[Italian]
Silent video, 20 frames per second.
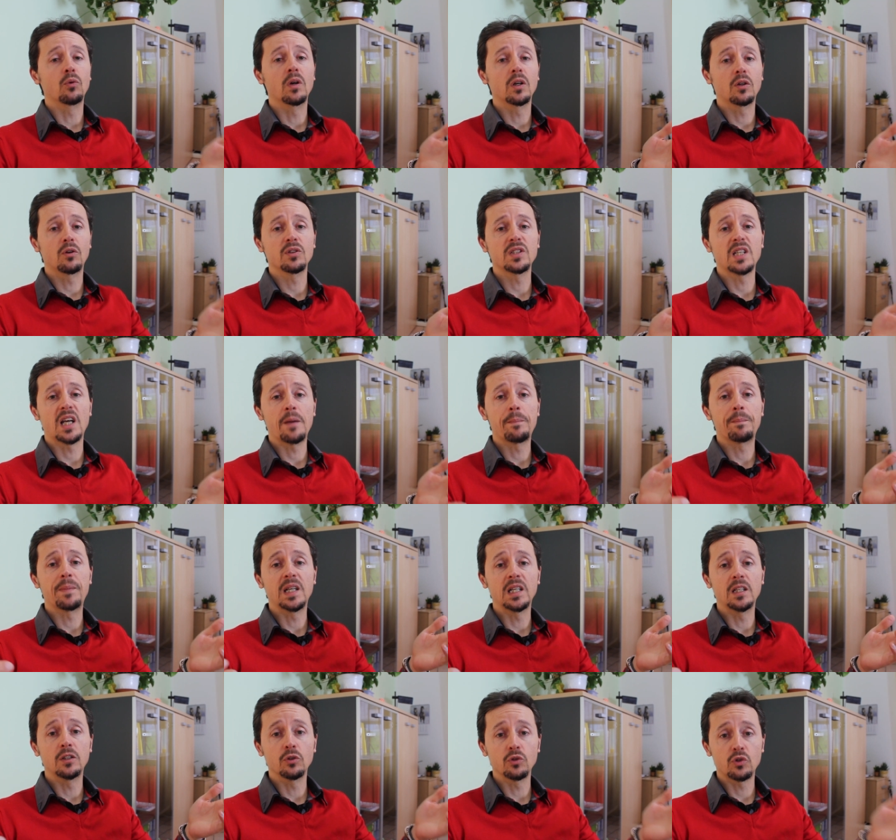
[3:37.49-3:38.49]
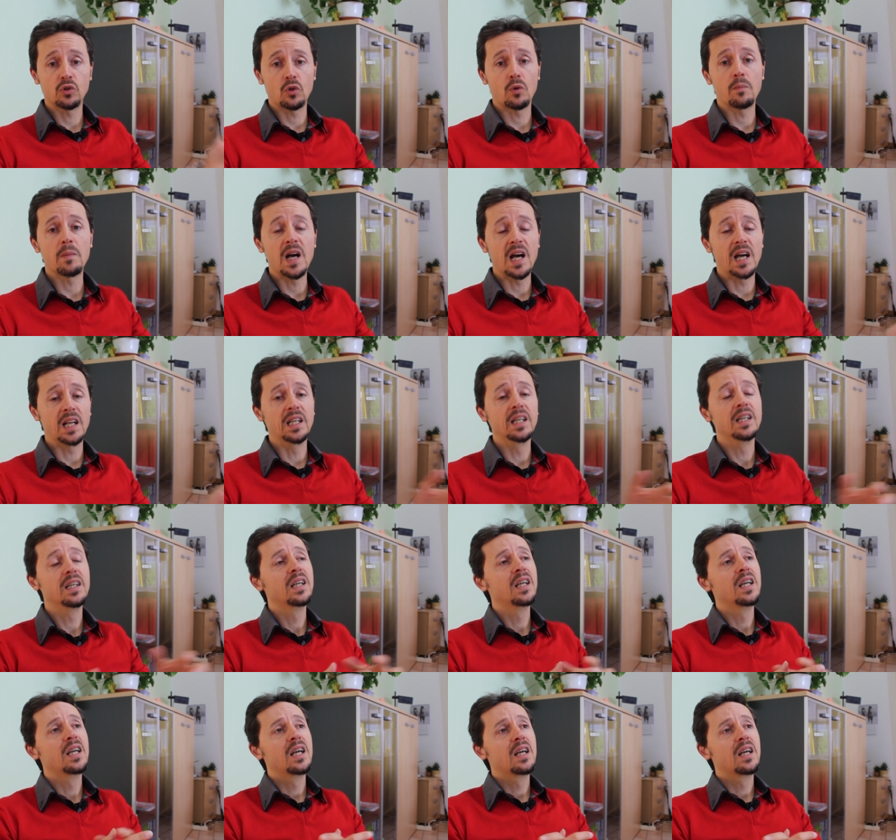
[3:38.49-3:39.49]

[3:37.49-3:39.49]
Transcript: qualcosa che è per il nostro male,